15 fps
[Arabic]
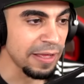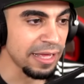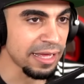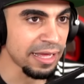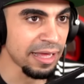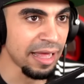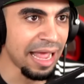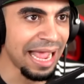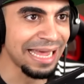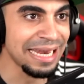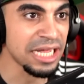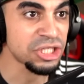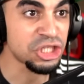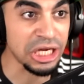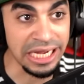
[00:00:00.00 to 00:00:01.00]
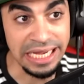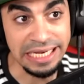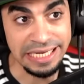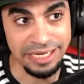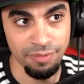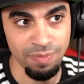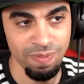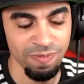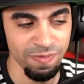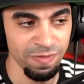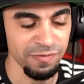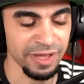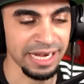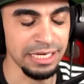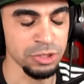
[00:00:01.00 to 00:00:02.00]
آه على جيلي
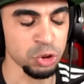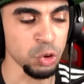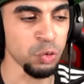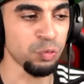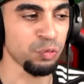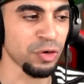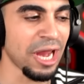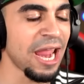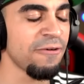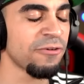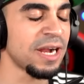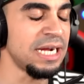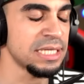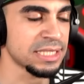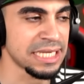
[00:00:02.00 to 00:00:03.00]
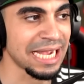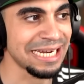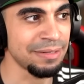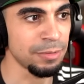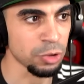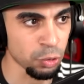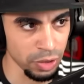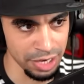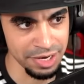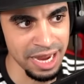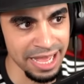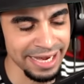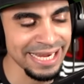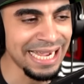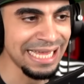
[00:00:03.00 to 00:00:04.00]
فراح نشوف كيف راح يستخدم الكرة
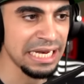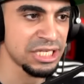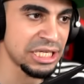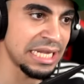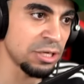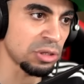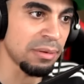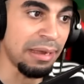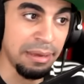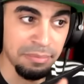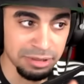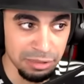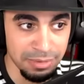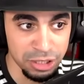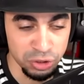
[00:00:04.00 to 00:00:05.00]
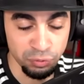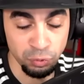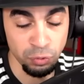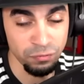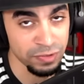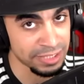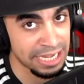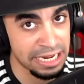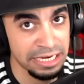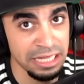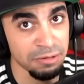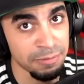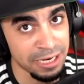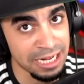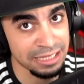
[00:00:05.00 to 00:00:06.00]
النارية على جيلي طبعا مثل ما شفتون في
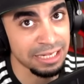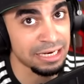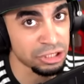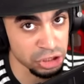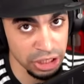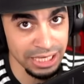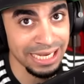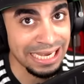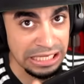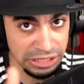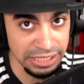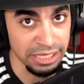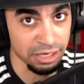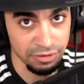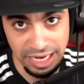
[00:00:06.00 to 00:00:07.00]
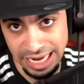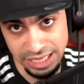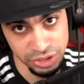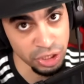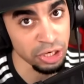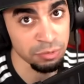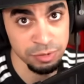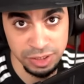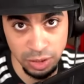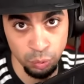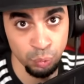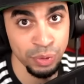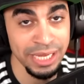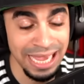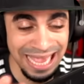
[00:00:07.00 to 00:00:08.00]
تحذير معناته ان الشيء خطير راح حيجرب
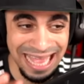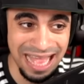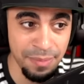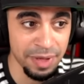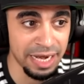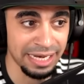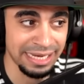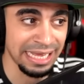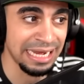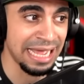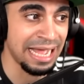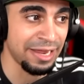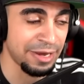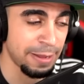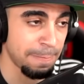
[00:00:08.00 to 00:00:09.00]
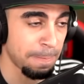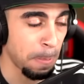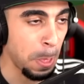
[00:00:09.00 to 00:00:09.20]
يسويه ابدا كالعادة